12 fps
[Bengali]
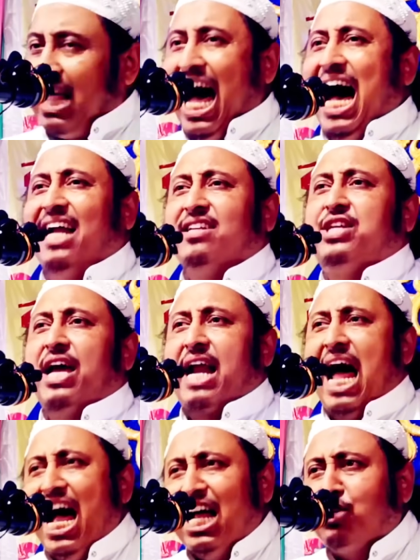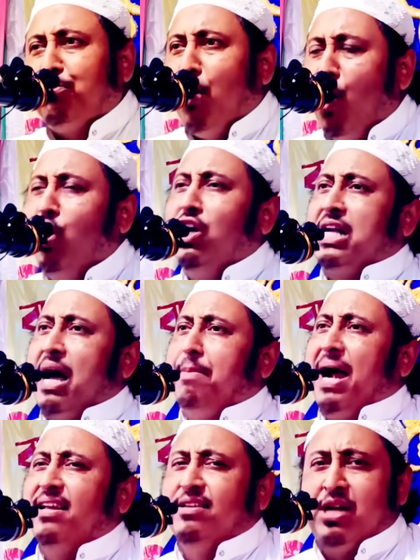তার যে রাজমহলটা
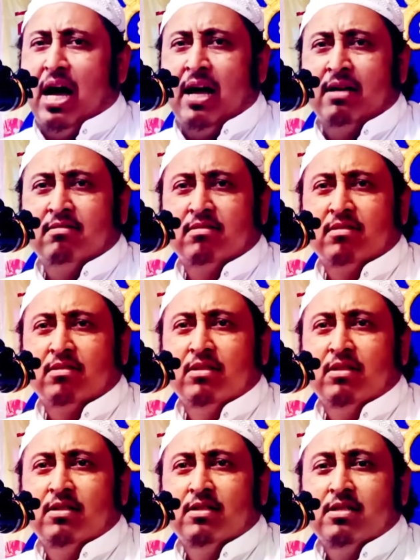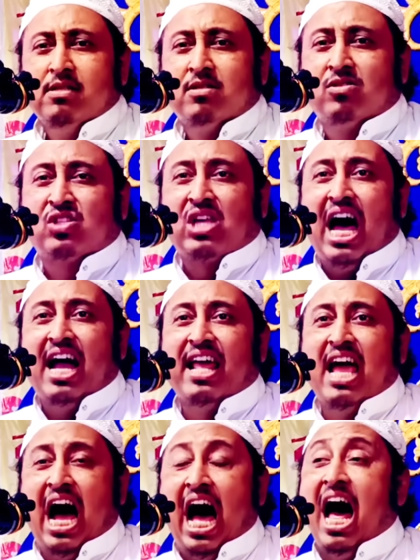বাড়িটা
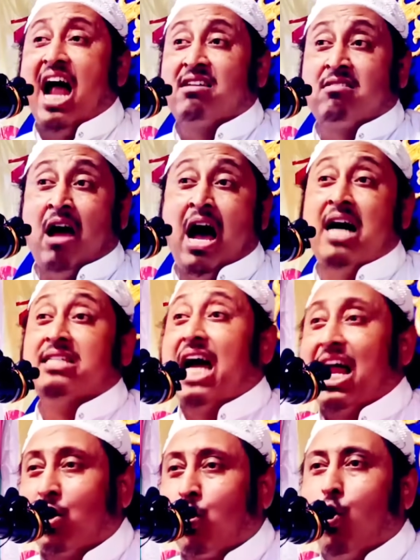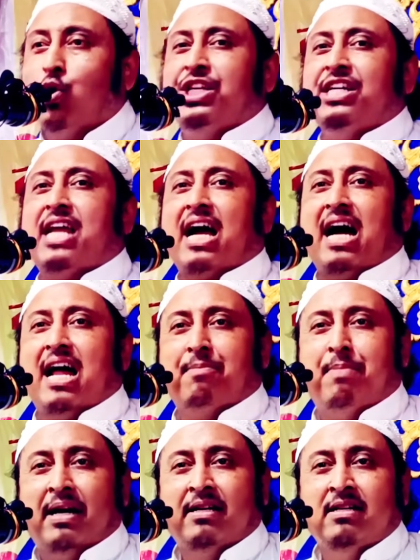সাড়ে আট হাজার কোটি টাকার
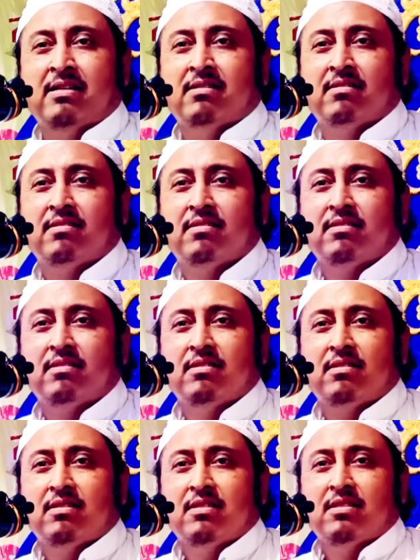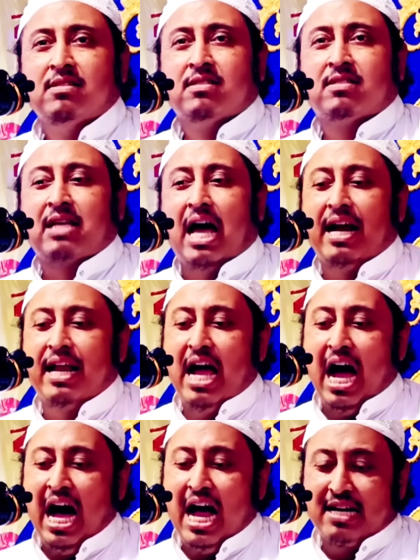বাড়ি সাড়ে
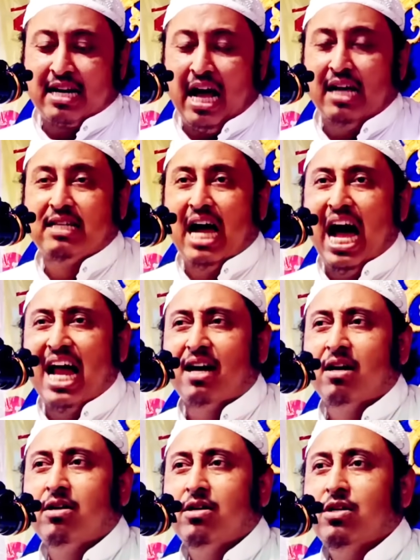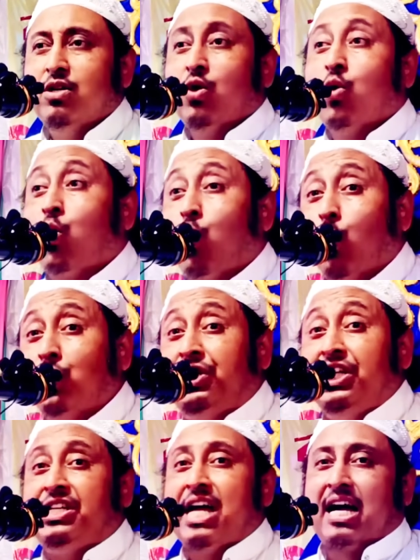আট হাজার
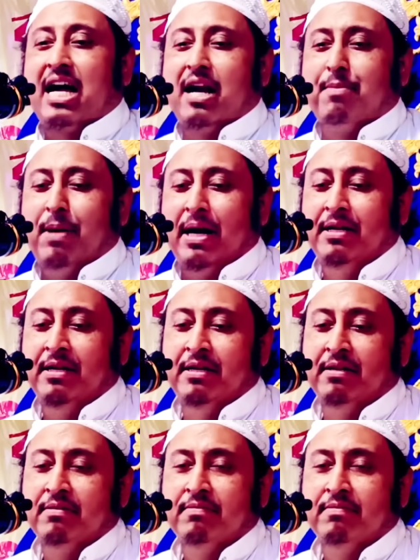কোটি টাকার বাড়ি